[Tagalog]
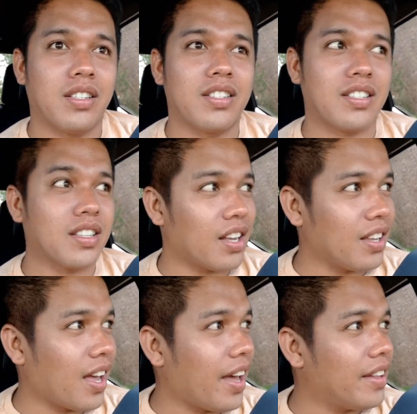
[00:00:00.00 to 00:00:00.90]
sa
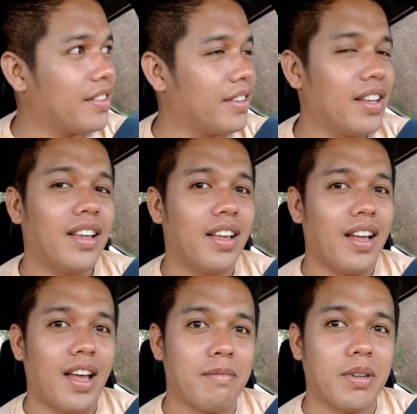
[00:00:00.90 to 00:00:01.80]
sasakyan
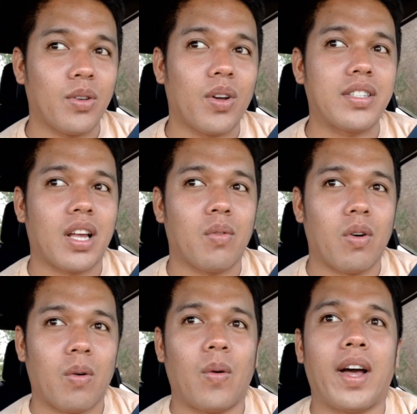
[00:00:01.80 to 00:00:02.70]
habang yung asawa
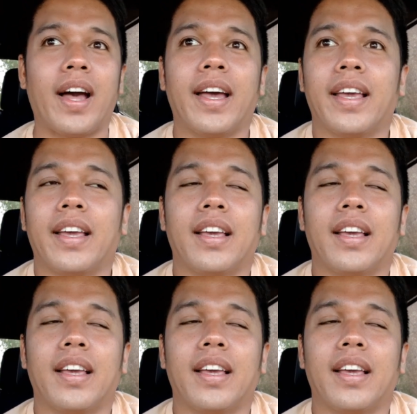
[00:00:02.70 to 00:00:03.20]
ko ay